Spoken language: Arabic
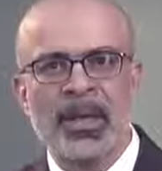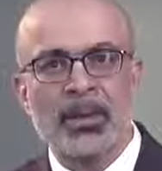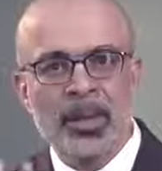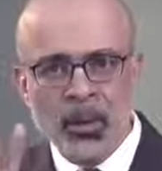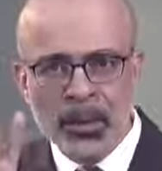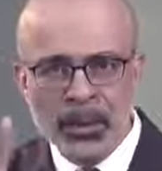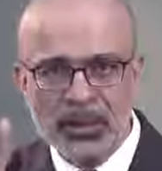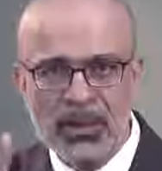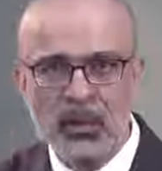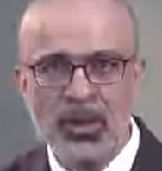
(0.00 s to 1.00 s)
المحور
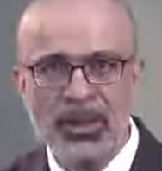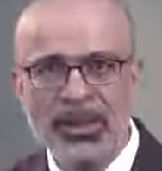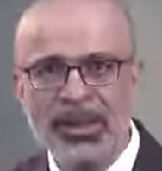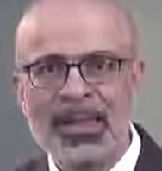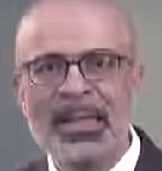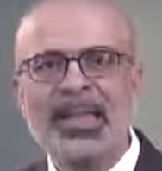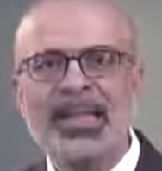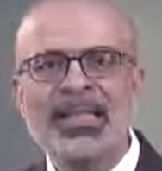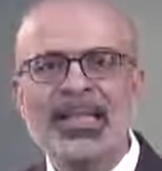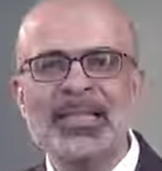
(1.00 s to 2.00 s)
الرابع هو
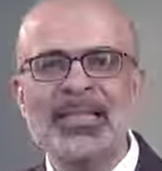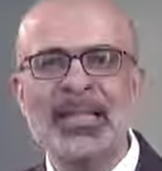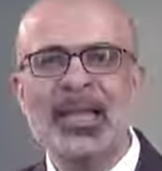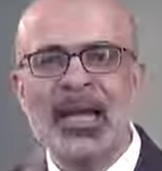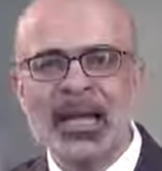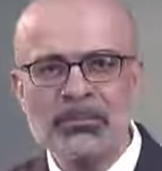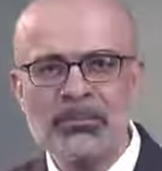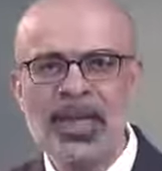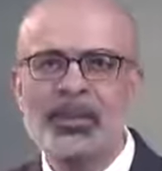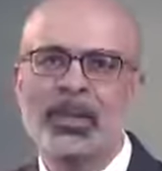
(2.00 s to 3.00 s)
لا تنسى
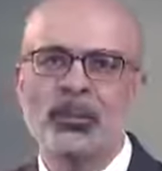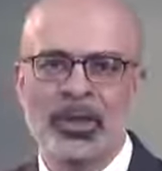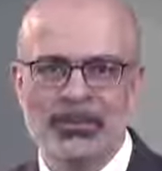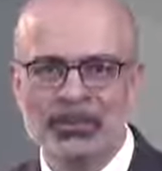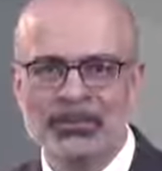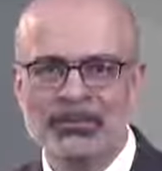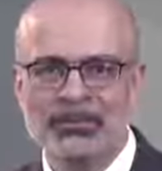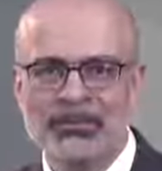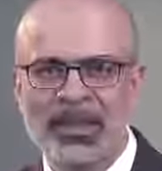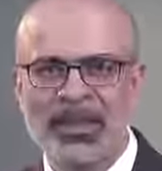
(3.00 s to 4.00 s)
الأهم أمام المهم
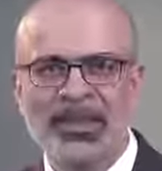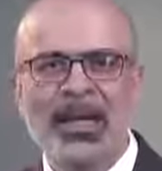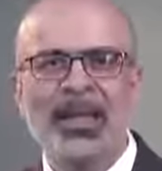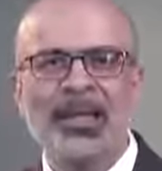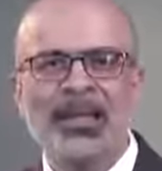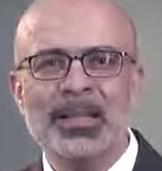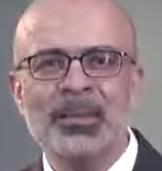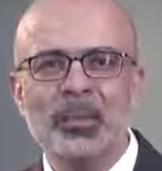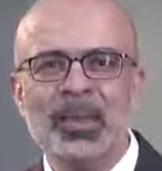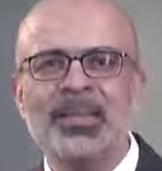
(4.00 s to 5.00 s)
يتعلق هذا
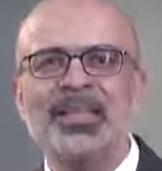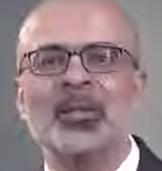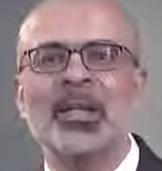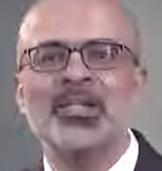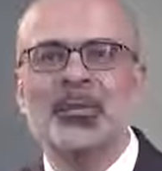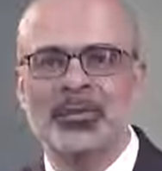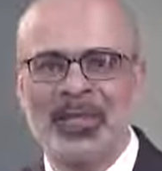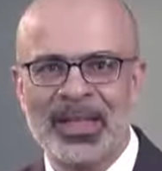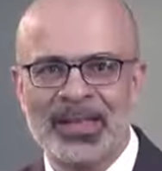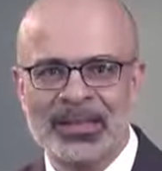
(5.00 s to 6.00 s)
المحور بالتوازن في
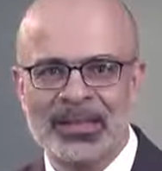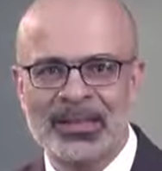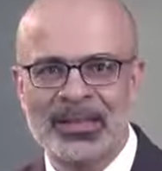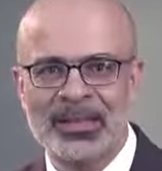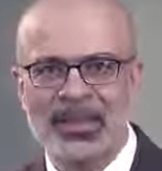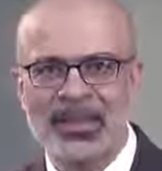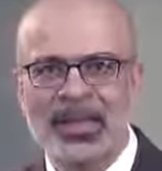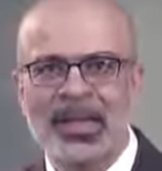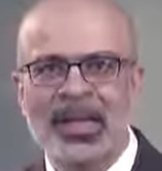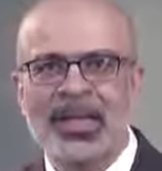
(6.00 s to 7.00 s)
الحياة
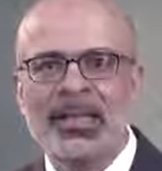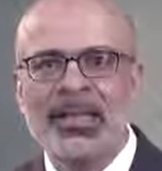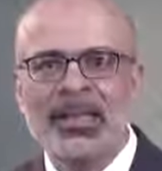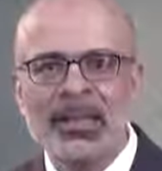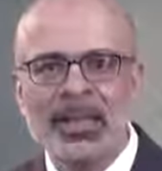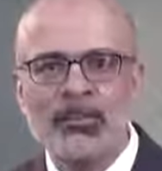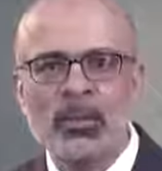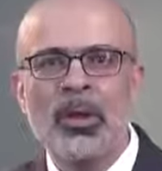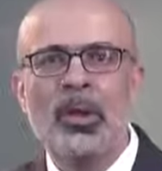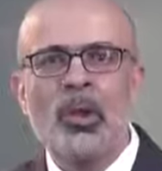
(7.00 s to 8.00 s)
نتكلم
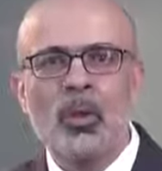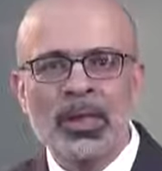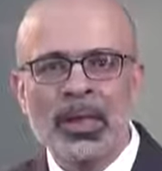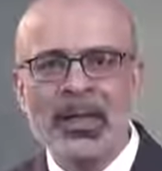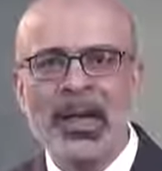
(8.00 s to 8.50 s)
هنا